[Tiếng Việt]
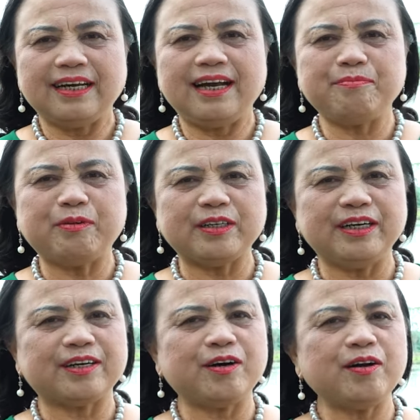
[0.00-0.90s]
là một
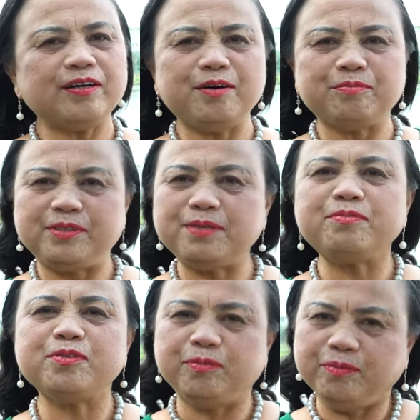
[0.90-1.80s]
người con đồng
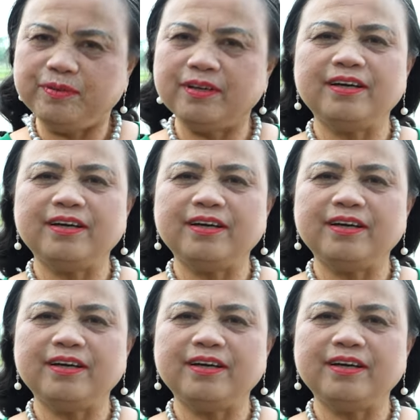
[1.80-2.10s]
chiêm trũng